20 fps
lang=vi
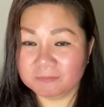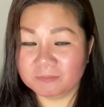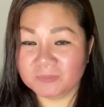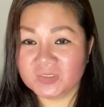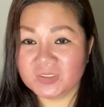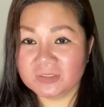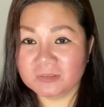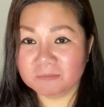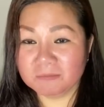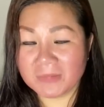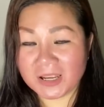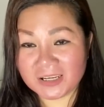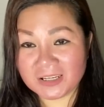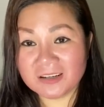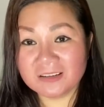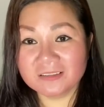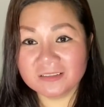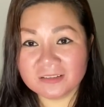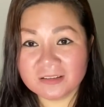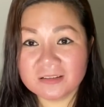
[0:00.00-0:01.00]
được mấy
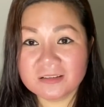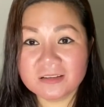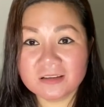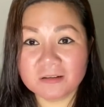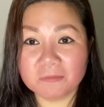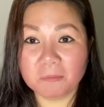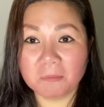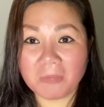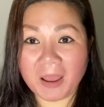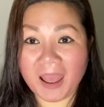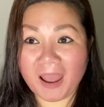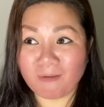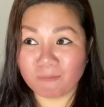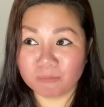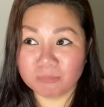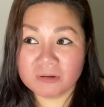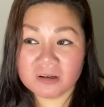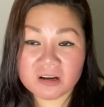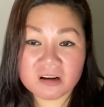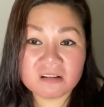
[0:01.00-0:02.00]
đứa nhưng mà
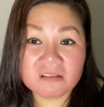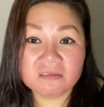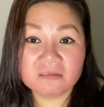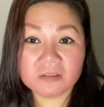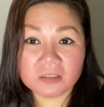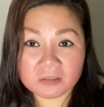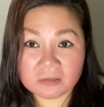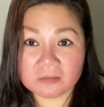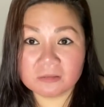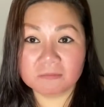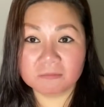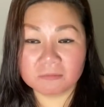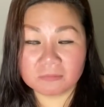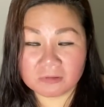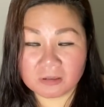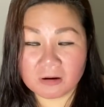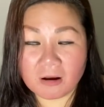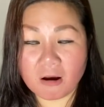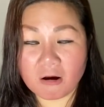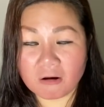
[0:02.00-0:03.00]
ổng rất thương
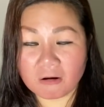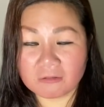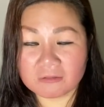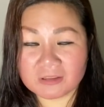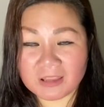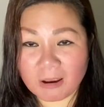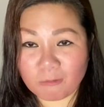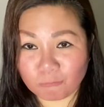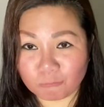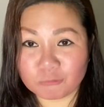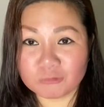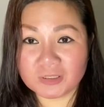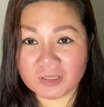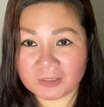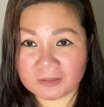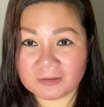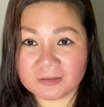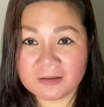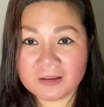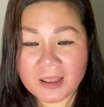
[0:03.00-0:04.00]
con chồng của
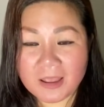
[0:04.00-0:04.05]
thủy